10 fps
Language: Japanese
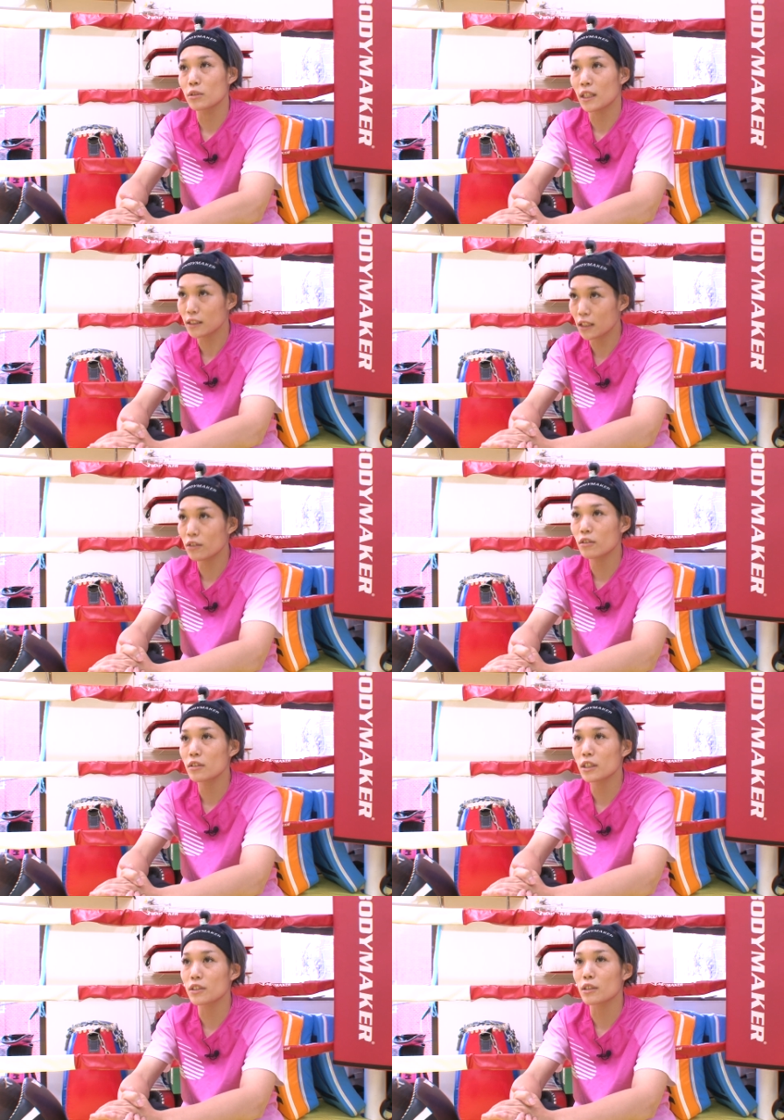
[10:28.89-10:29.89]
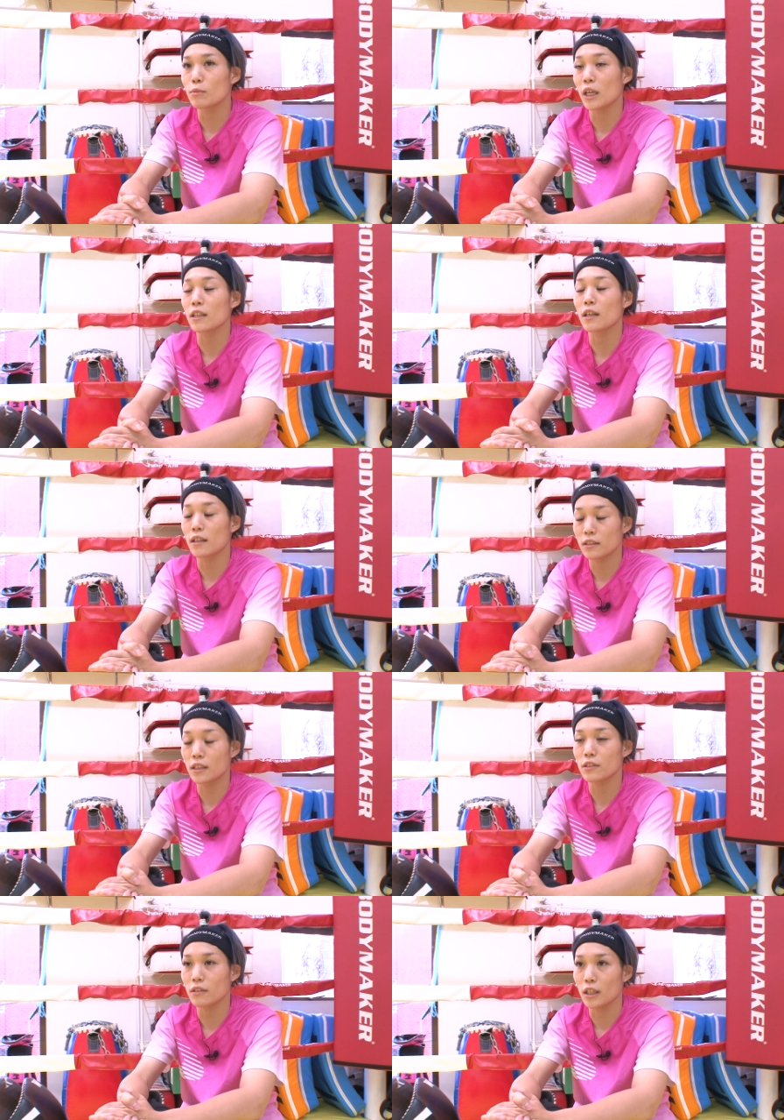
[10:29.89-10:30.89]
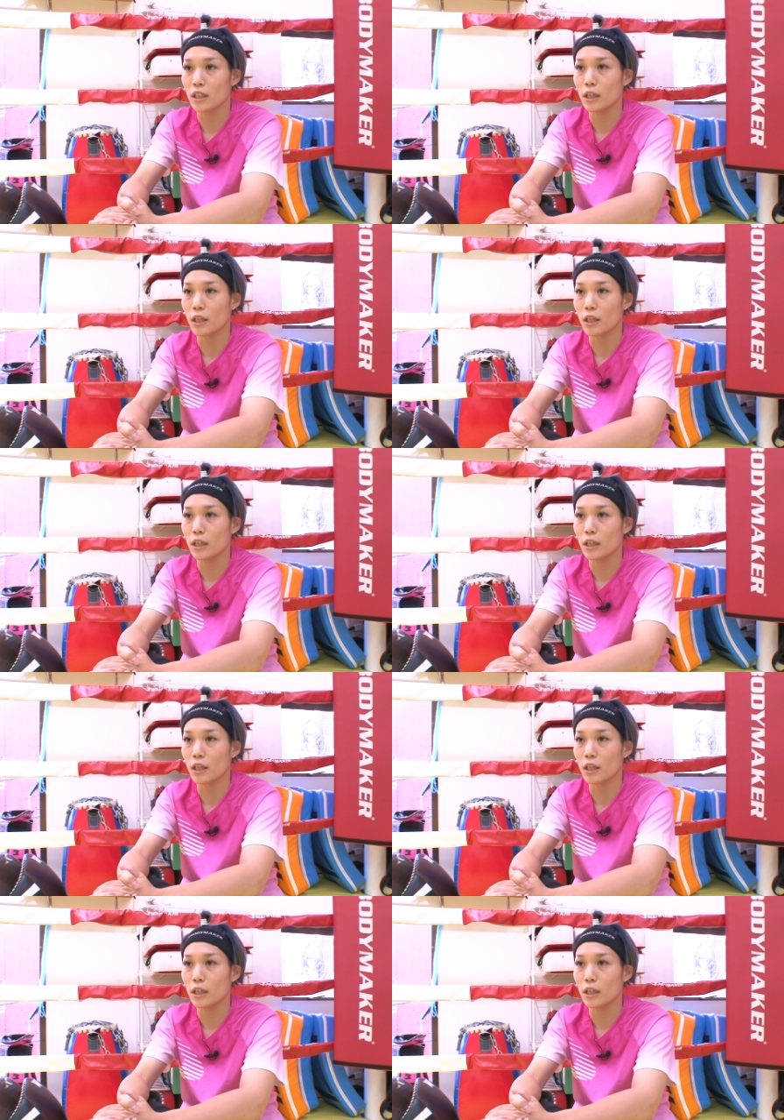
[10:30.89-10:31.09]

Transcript: 男性の選手でも花がある選手は